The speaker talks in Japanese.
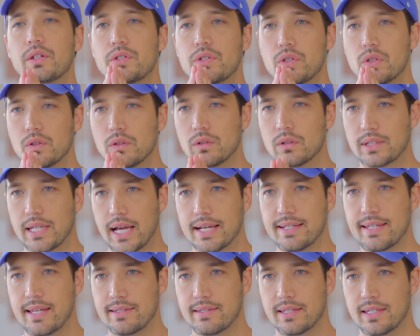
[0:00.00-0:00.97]
超
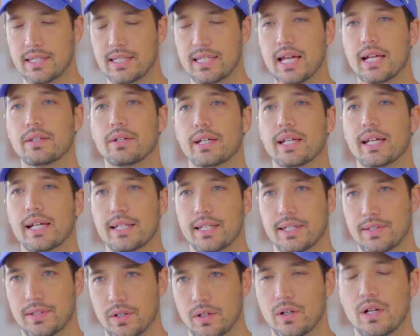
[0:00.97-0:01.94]
大切にしないといけないん
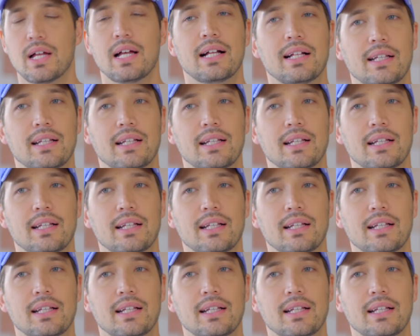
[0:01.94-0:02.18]
ですよ。